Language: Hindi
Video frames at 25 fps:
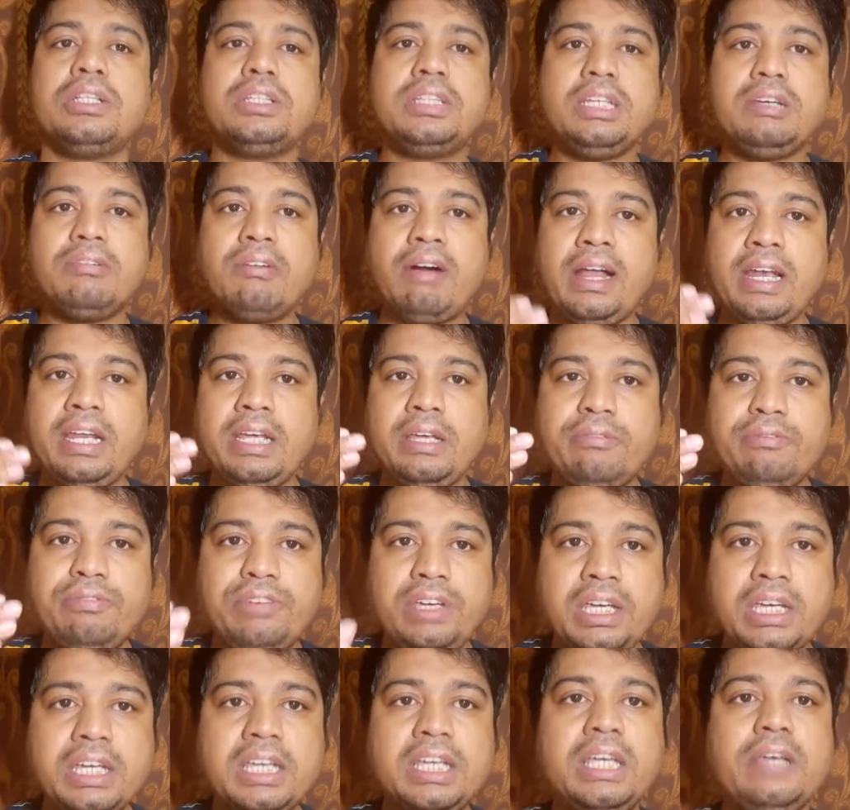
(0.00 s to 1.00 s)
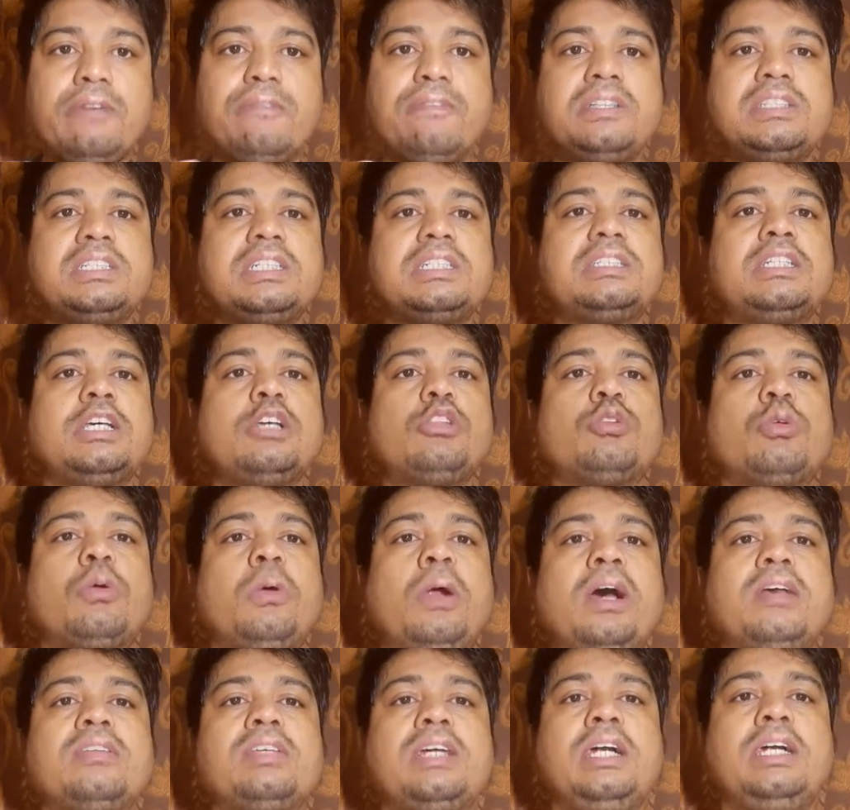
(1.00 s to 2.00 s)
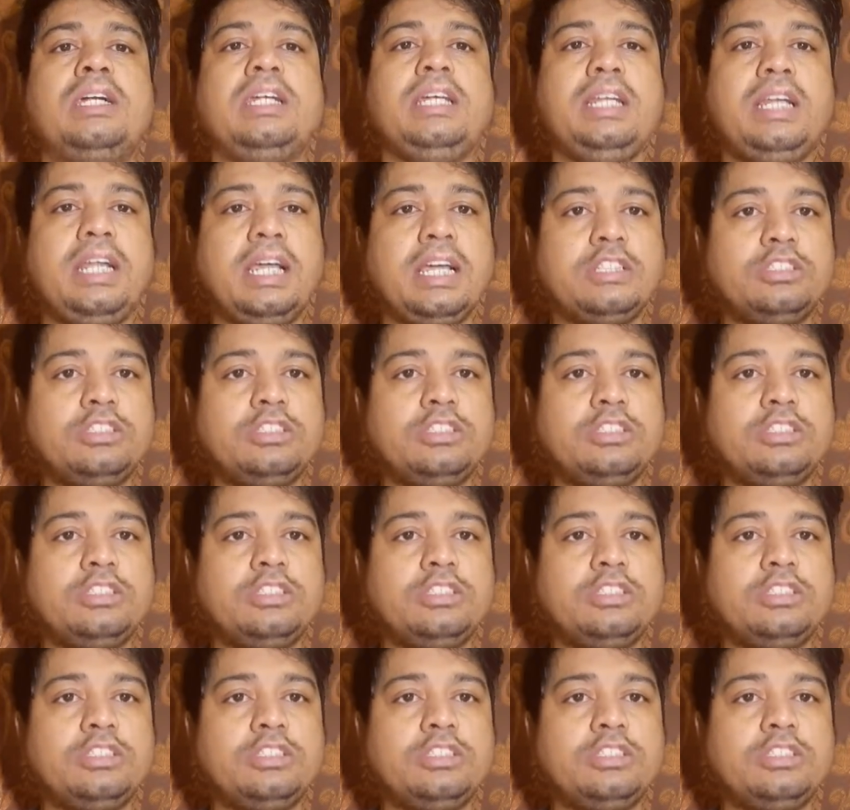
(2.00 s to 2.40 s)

दिवाली वीक की वजह से थोड़ा सा डिले